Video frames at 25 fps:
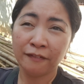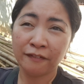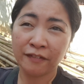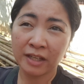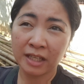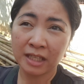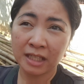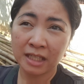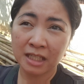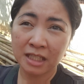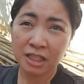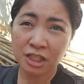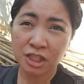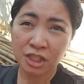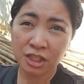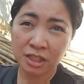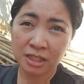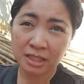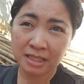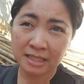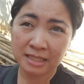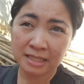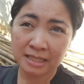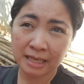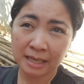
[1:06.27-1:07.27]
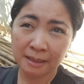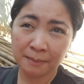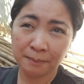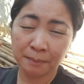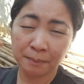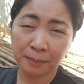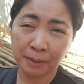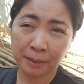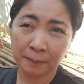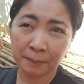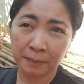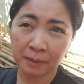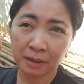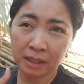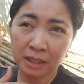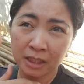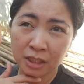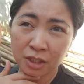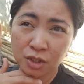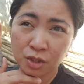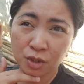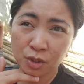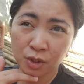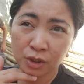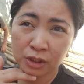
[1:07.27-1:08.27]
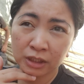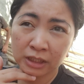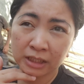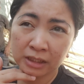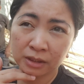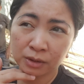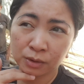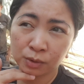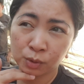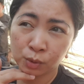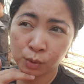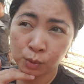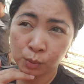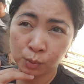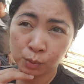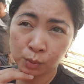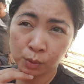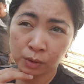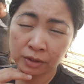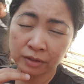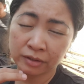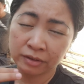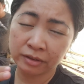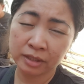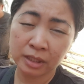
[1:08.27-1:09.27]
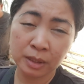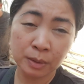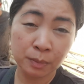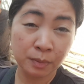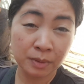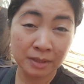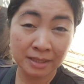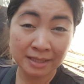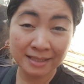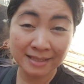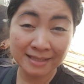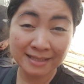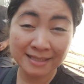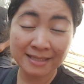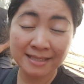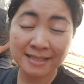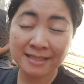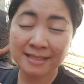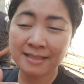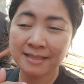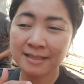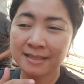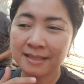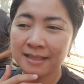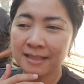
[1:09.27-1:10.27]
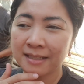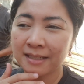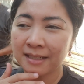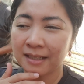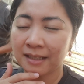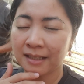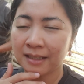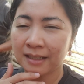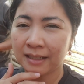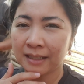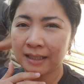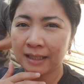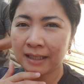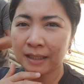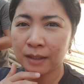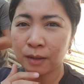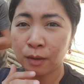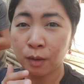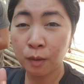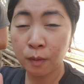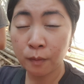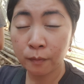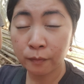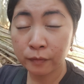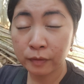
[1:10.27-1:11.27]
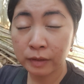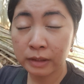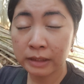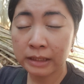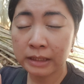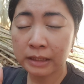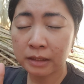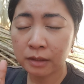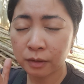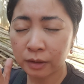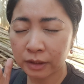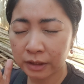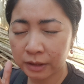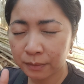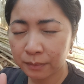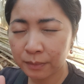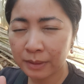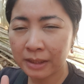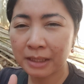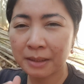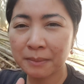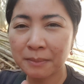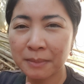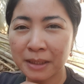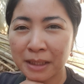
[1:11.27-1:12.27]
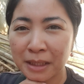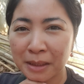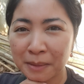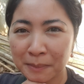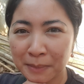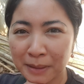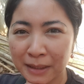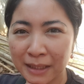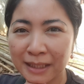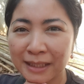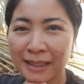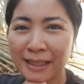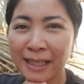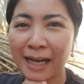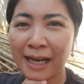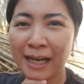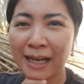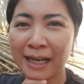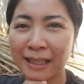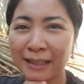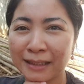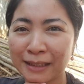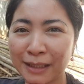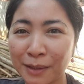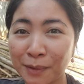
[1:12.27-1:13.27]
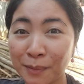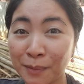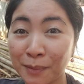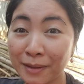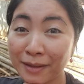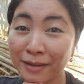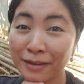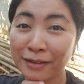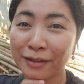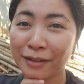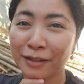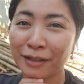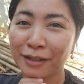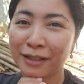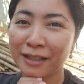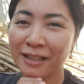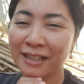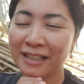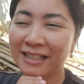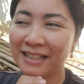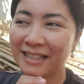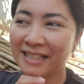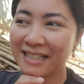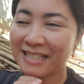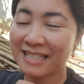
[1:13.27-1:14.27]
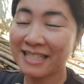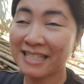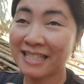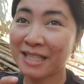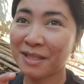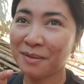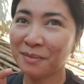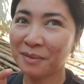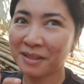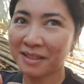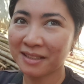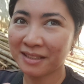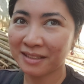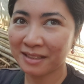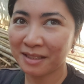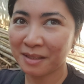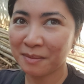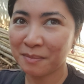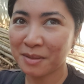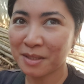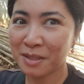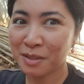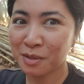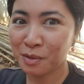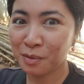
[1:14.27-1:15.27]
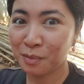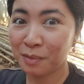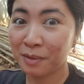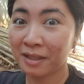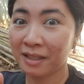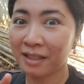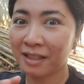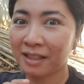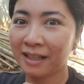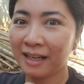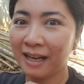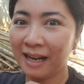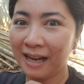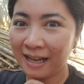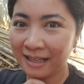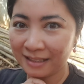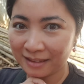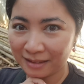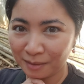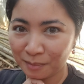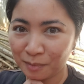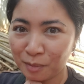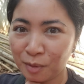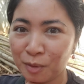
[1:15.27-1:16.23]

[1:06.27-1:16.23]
finish the slab preparation in two or three weeks. And hopefully, Lord willing, maging maganda ang ating weather. Eh. Let's see what the team is doing at the